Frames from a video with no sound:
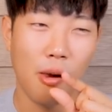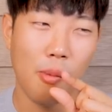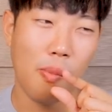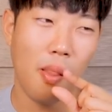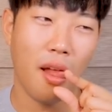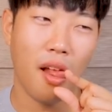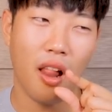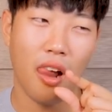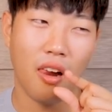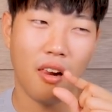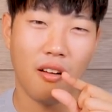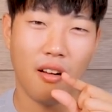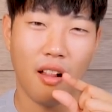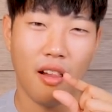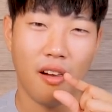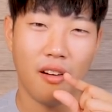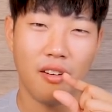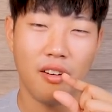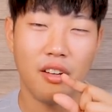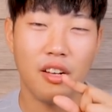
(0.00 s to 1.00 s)

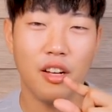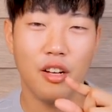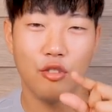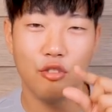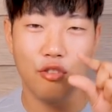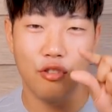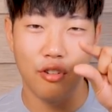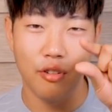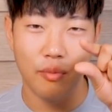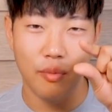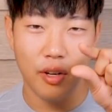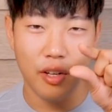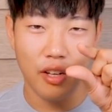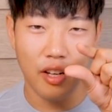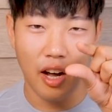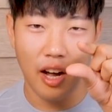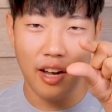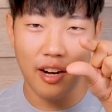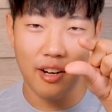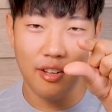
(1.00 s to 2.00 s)
막 이렇게 해도
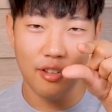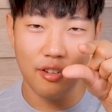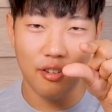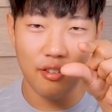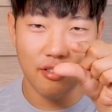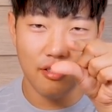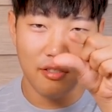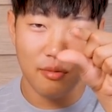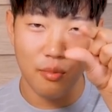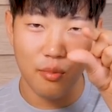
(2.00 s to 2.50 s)
이게 안에서